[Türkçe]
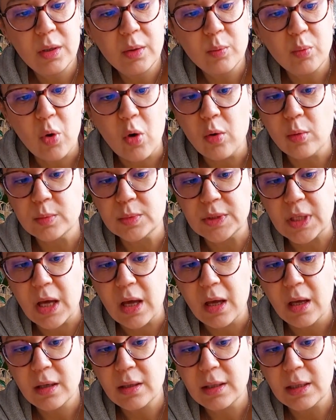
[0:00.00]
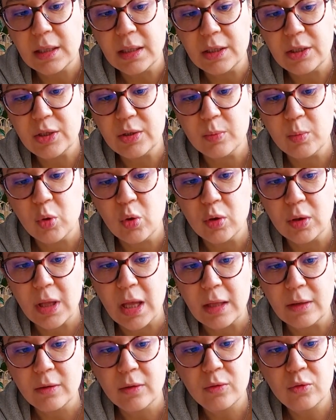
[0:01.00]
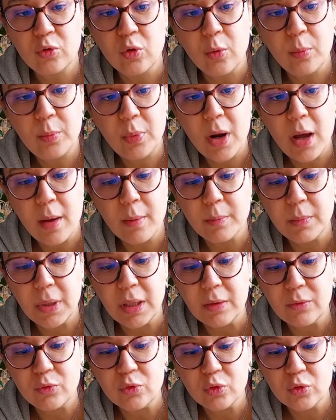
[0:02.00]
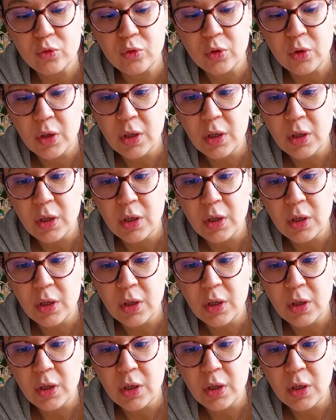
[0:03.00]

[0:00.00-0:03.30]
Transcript: pomza karışımı olan toprağım mevcut.